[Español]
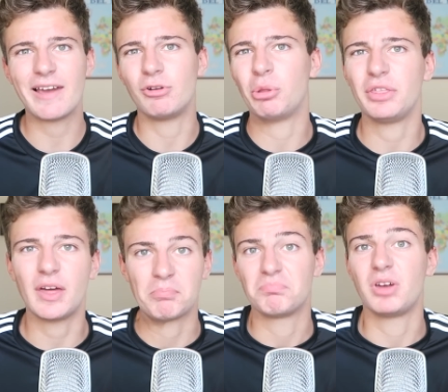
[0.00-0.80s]
es la
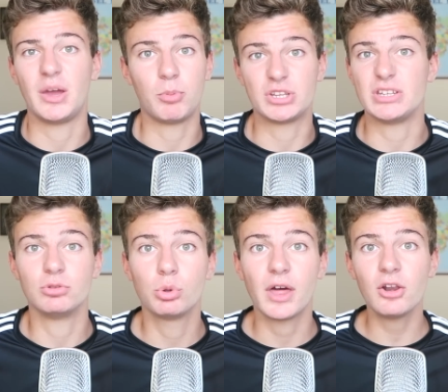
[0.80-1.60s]
velocidad. Eh, pues
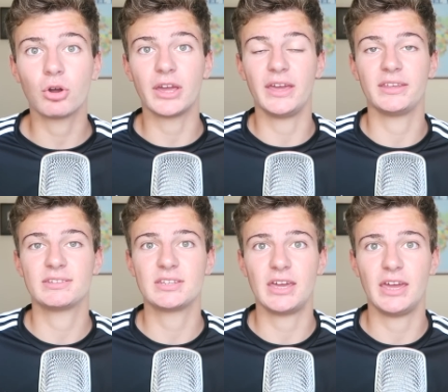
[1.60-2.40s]
sin duda lo que es